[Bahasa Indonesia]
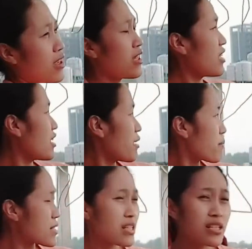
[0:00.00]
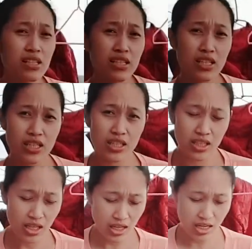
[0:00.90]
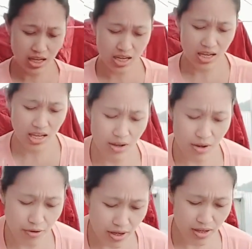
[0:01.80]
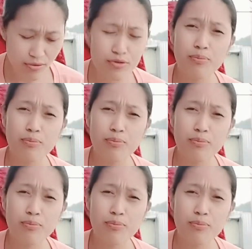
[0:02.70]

ini pesen di uh, eh,